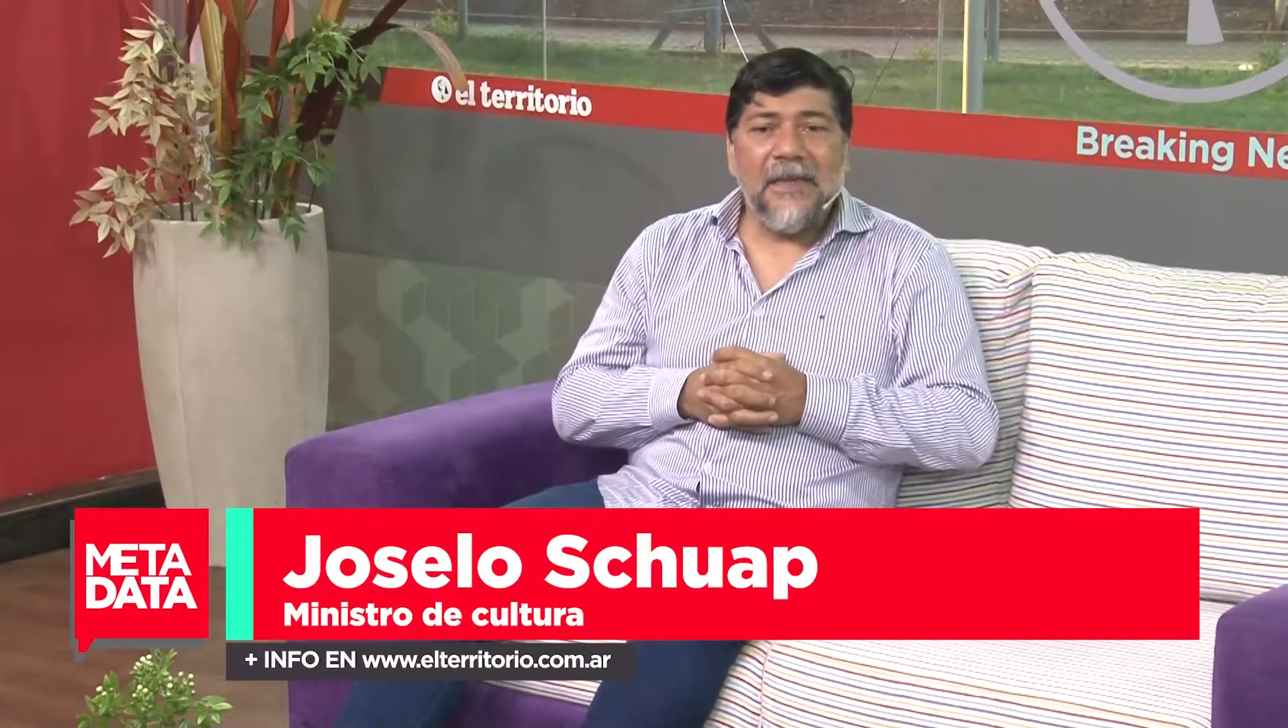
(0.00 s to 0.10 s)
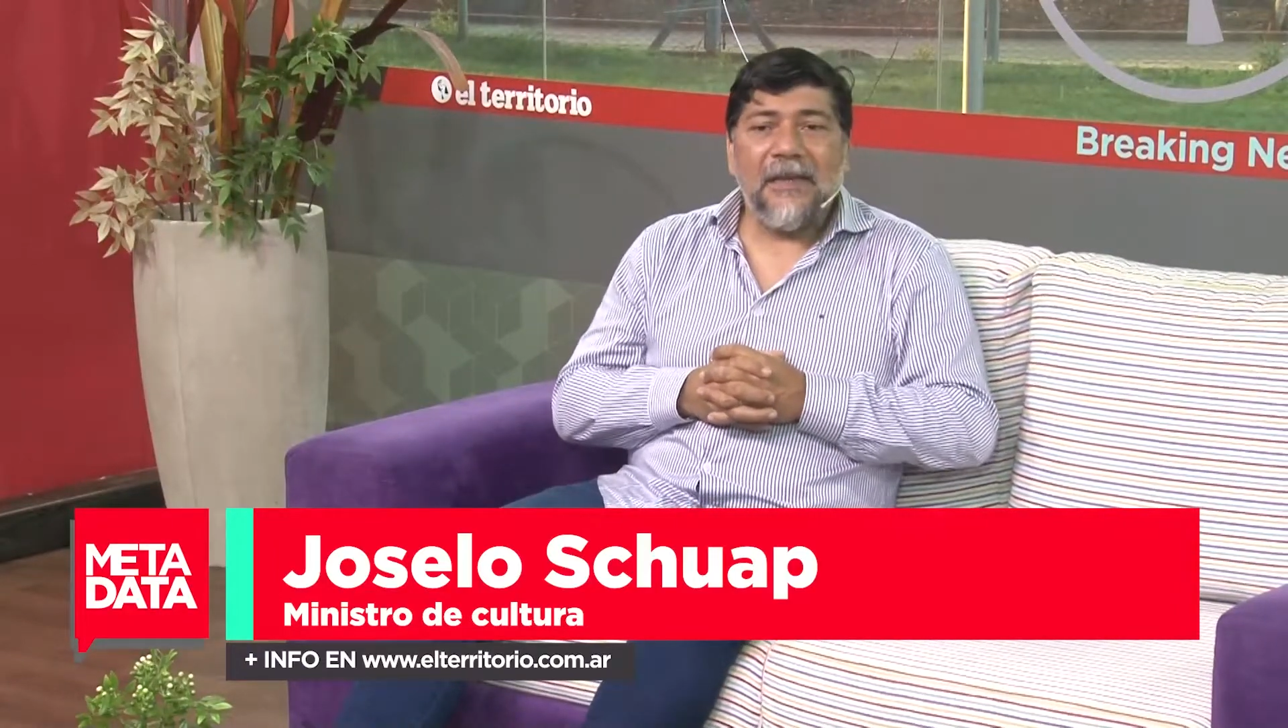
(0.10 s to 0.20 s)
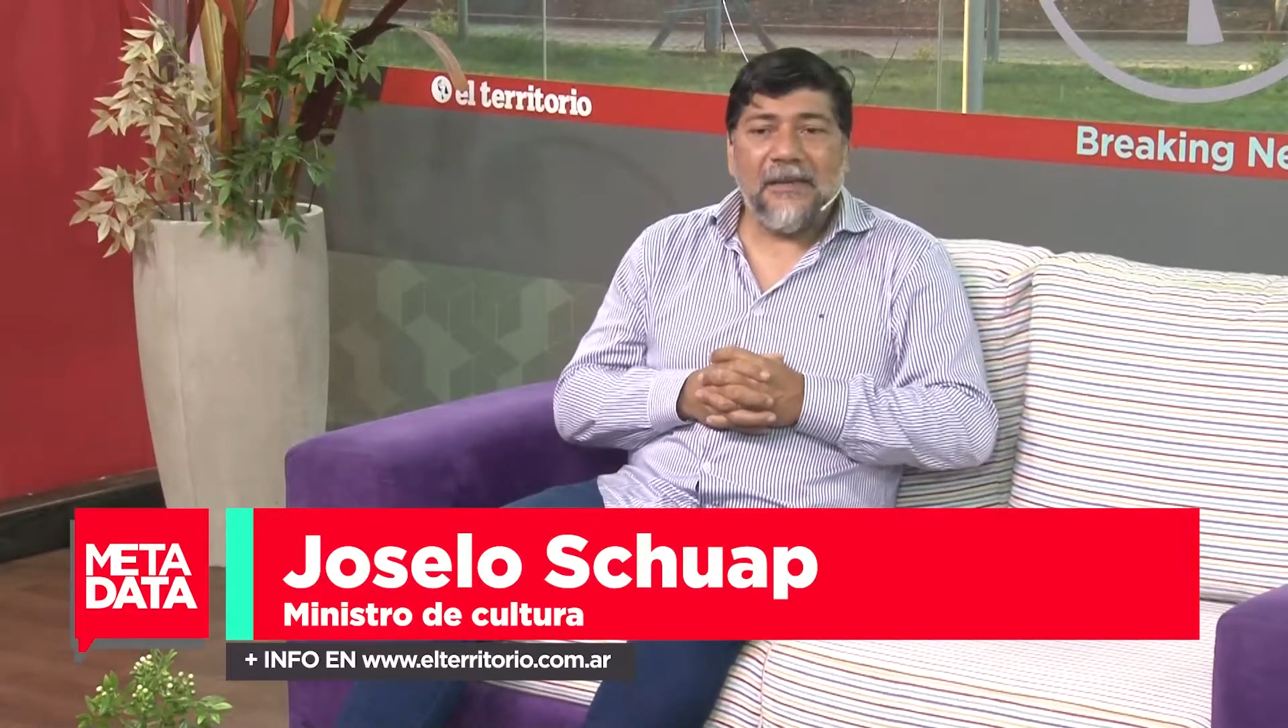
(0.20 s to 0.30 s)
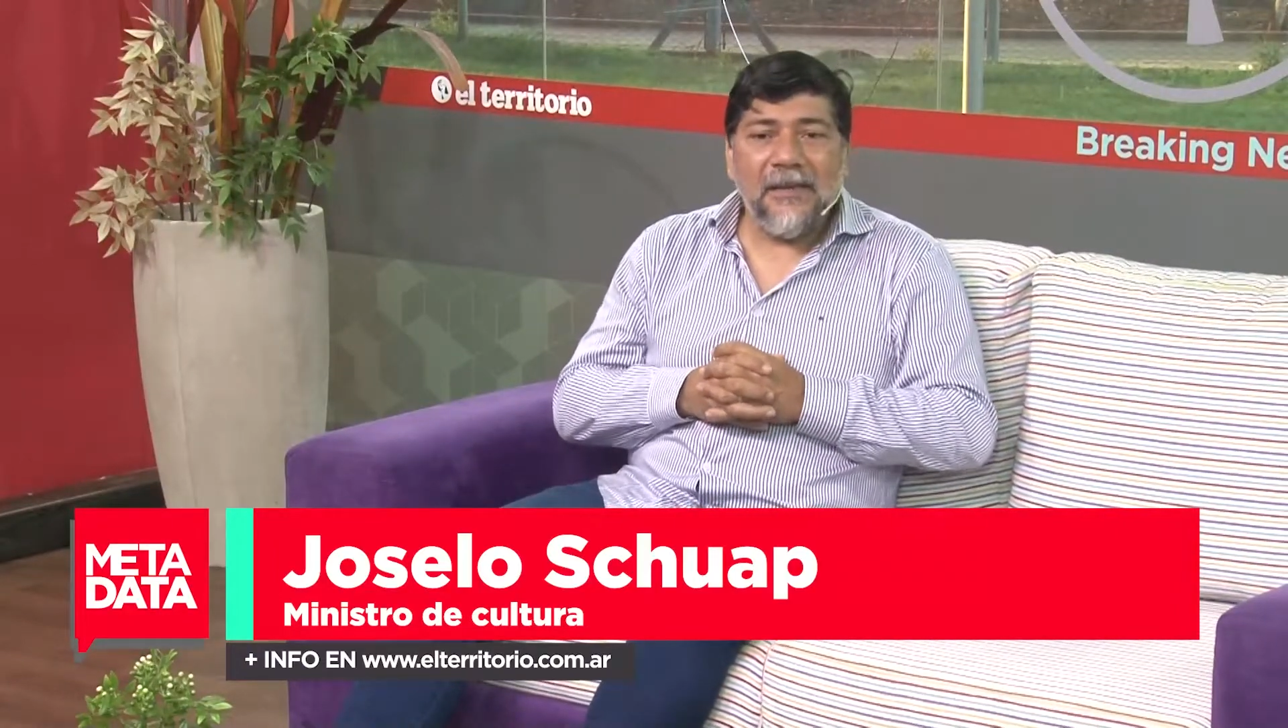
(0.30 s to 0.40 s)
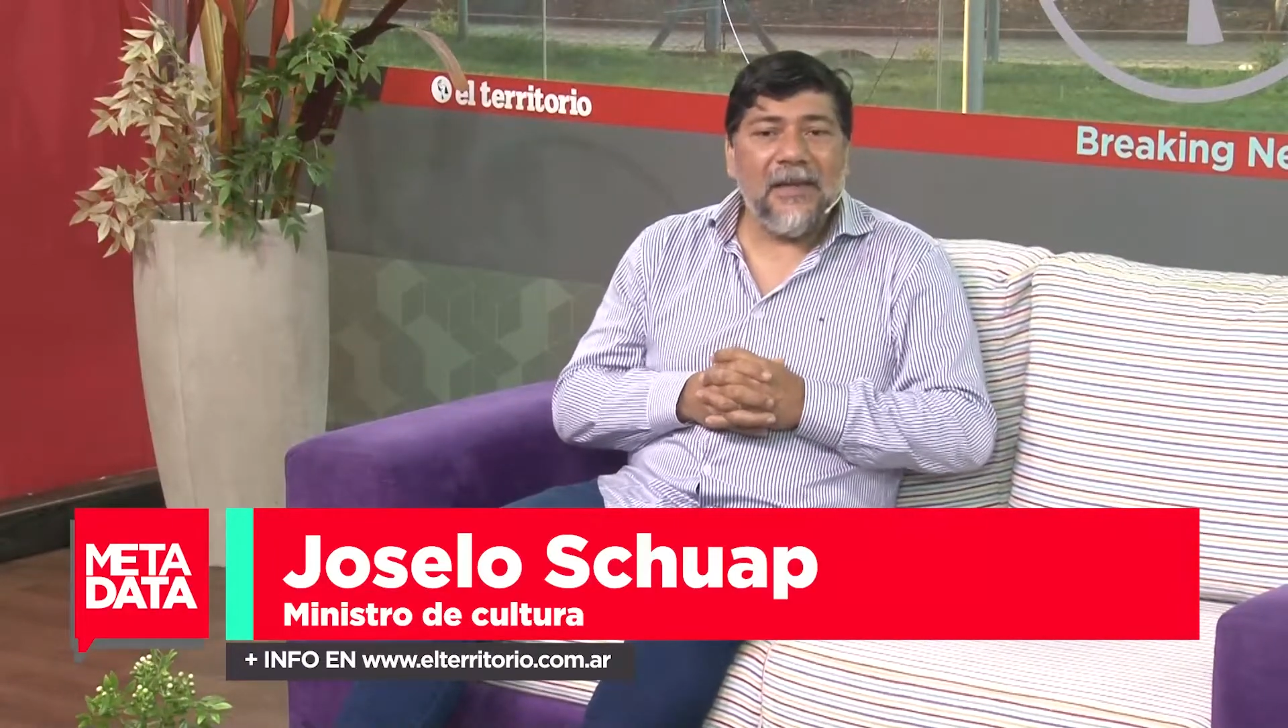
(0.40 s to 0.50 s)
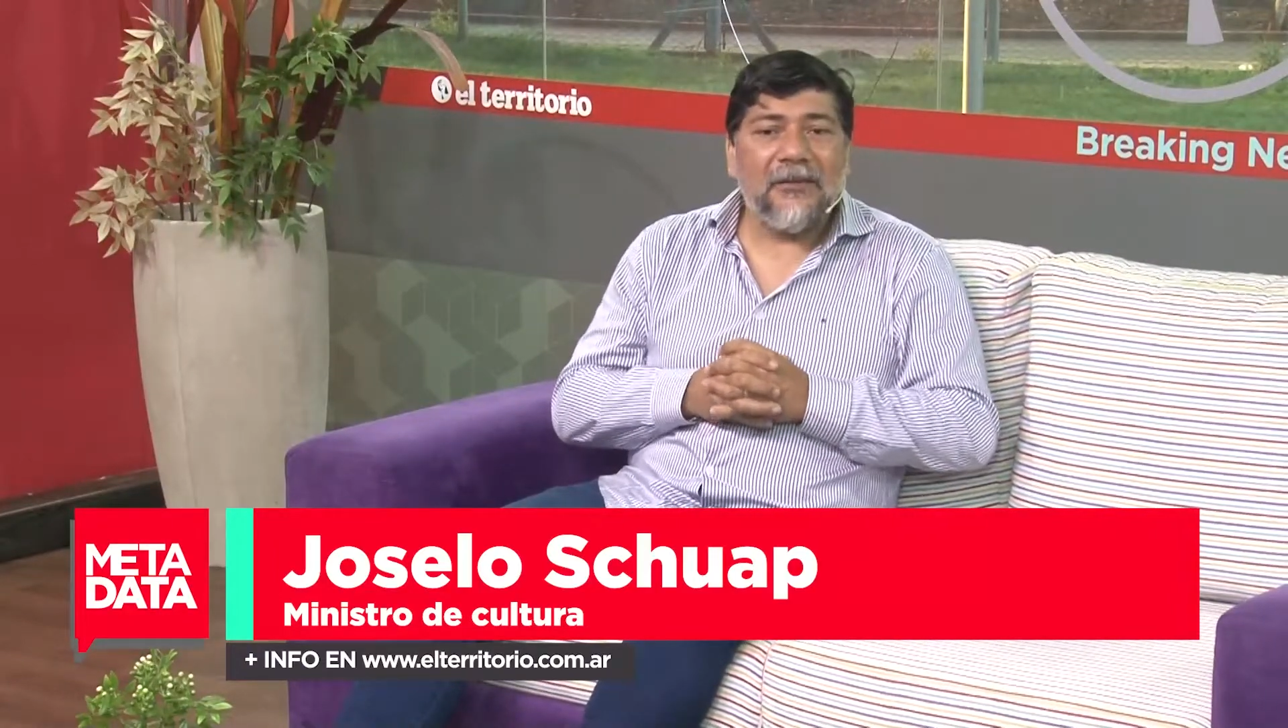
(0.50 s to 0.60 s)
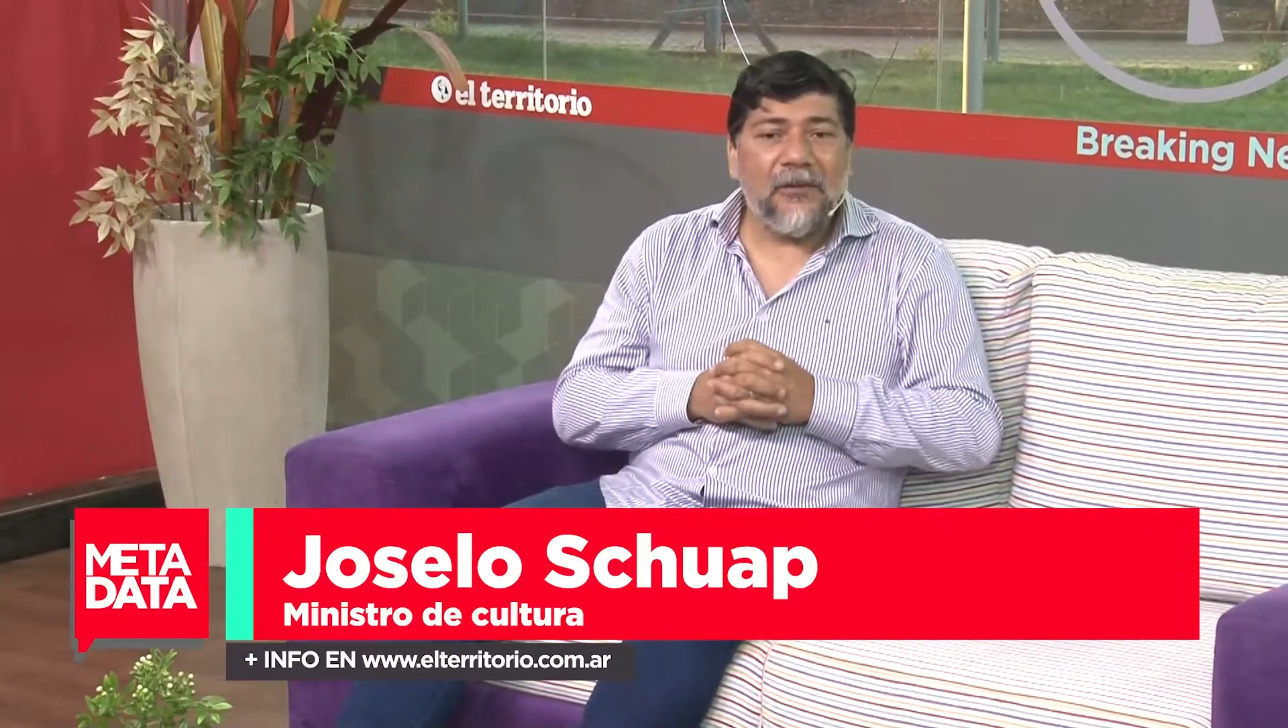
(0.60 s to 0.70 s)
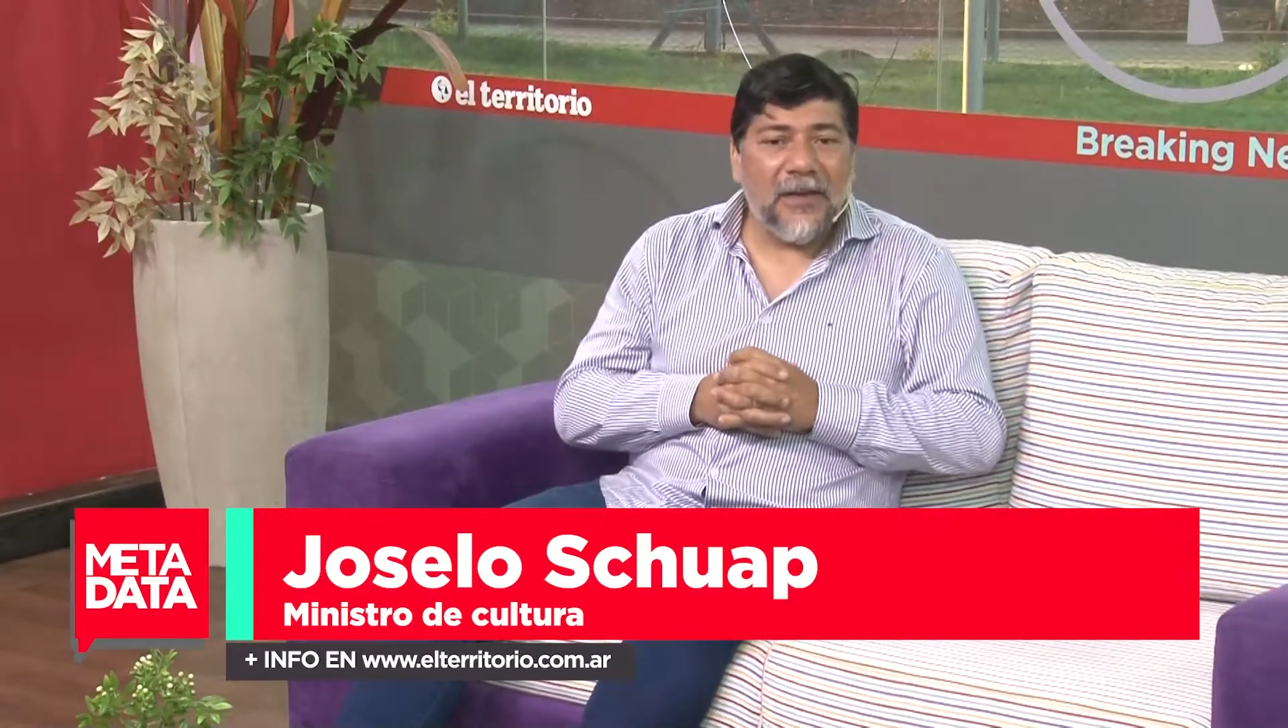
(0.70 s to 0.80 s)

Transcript: y desea